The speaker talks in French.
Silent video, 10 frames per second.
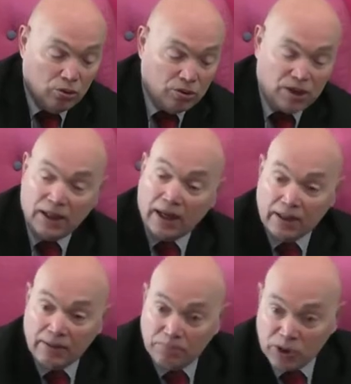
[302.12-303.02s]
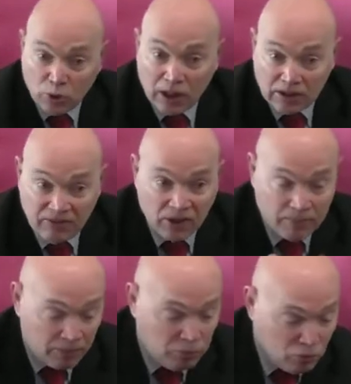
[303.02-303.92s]
ça n'a rien de péjoratif dans
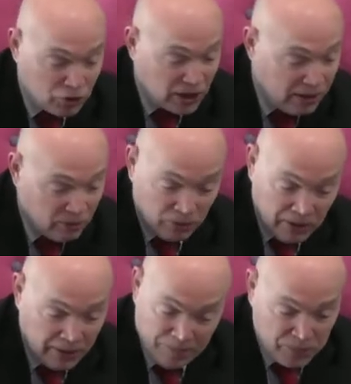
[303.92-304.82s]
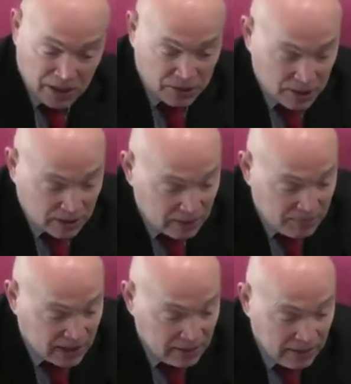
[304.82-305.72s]
la bouche, hein, euh, c'est très
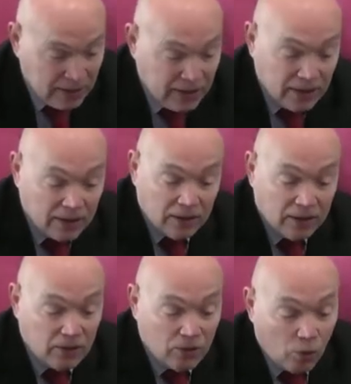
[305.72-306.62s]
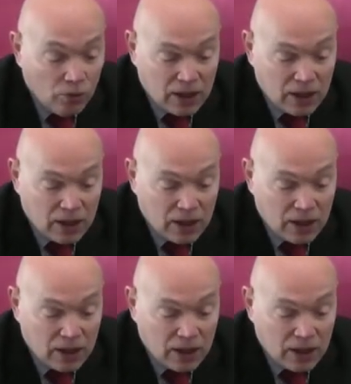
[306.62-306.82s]
bien. on a